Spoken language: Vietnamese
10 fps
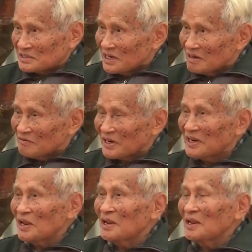Riêng
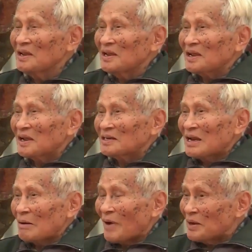vấn đề
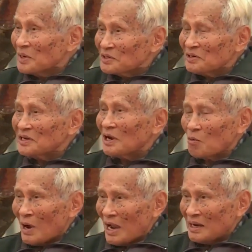bảy mươi tư lính
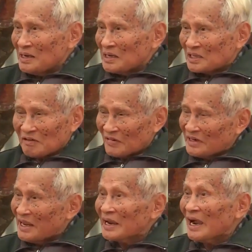Cộng Hòa thì
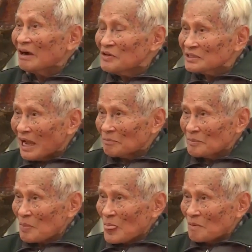vấn đề khá phức
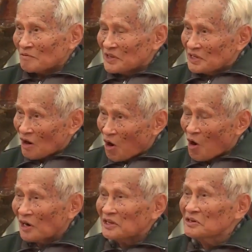tạp, vì
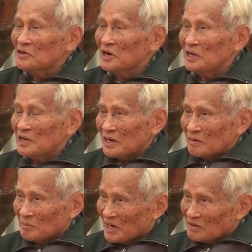họ là những người
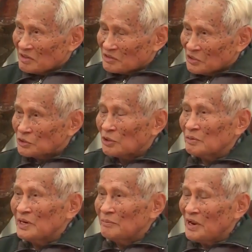bên
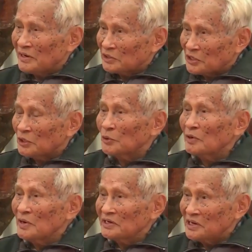bên cái chiến
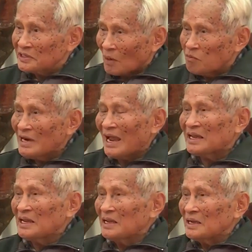tuyến bên kia chống
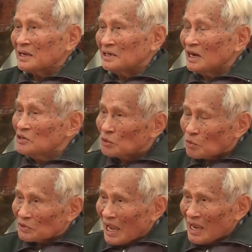lại thì đất
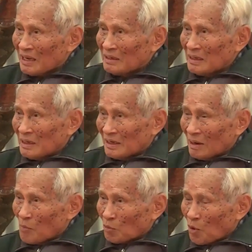nước chúng ta
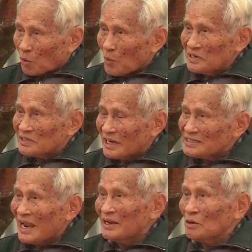là một đội quân
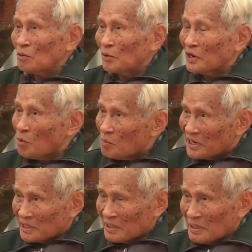tay sai của đế quốc
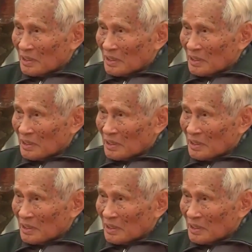Mỹ,